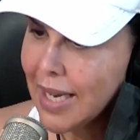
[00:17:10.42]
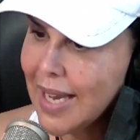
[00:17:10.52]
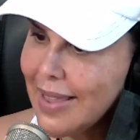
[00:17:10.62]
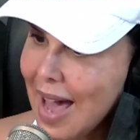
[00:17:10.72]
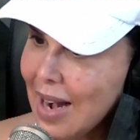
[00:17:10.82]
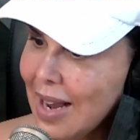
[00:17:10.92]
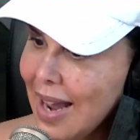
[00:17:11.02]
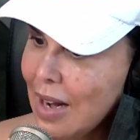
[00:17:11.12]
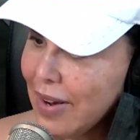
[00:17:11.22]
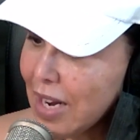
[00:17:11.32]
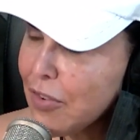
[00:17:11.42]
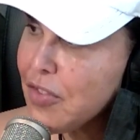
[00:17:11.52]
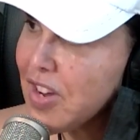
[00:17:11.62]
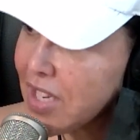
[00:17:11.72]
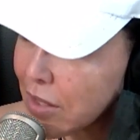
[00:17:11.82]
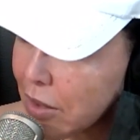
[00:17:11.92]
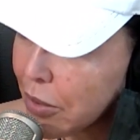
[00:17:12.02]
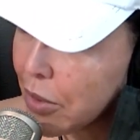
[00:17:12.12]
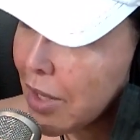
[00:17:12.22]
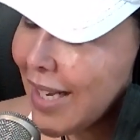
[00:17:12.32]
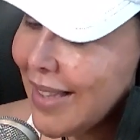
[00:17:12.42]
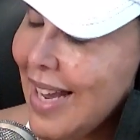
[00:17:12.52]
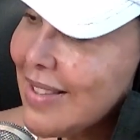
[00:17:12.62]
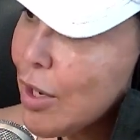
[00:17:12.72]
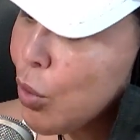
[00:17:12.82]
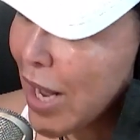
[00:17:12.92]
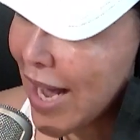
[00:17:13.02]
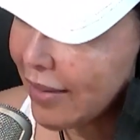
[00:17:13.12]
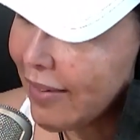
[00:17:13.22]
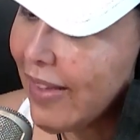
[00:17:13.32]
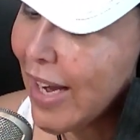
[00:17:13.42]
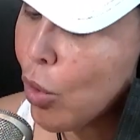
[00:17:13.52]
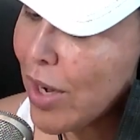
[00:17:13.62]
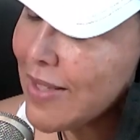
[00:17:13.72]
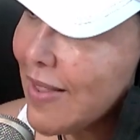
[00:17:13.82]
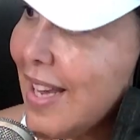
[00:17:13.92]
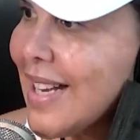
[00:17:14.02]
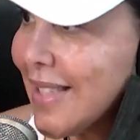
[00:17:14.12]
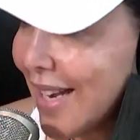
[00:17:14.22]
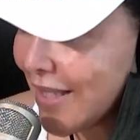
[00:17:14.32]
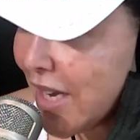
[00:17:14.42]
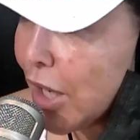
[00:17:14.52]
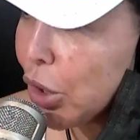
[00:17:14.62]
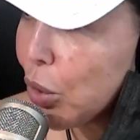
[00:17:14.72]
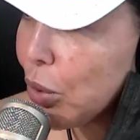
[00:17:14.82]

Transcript: que darle el beneficio de asegurarte de que lo que se diga sea cierto.